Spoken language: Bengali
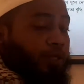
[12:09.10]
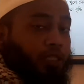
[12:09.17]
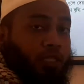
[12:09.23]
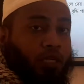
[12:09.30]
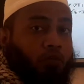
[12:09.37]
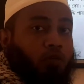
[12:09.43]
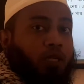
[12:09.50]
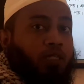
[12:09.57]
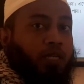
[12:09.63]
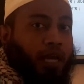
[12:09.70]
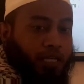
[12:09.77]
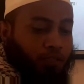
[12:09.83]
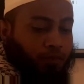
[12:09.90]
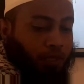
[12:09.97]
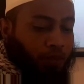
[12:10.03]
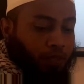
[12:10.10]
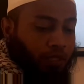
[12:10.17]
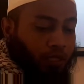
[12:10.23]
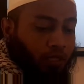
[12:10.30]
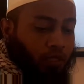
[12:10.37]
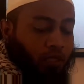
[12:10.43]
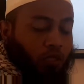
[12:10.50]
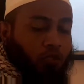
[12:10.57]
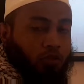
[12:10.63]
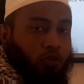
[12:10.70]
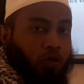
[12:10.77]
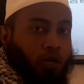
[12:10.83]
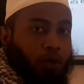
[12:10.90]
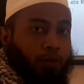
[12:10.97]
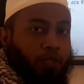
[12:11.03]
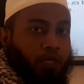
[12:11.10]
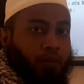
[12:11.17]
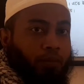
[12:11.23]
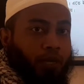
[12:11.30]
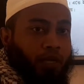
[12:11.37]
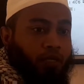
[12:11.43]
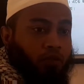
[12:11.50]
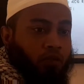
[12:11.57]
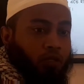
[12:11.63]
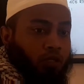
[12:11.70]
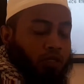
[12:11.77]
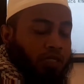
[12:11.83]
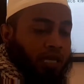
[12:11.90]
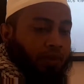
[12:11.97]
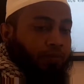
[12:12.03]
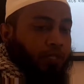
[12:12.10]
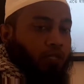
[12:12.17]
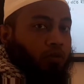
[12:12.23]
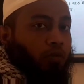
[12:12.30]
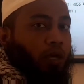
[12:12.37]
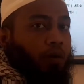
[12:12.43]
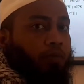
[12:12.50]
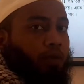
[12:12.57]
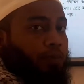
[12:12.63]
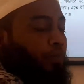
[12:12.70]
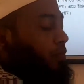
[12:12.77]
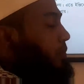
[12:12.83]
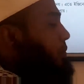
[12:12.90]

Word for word: সেমিস্টারগুলোতে আসবে আমাদের যখন আমাদের মেইন সাবজেক্টগুলো আমরা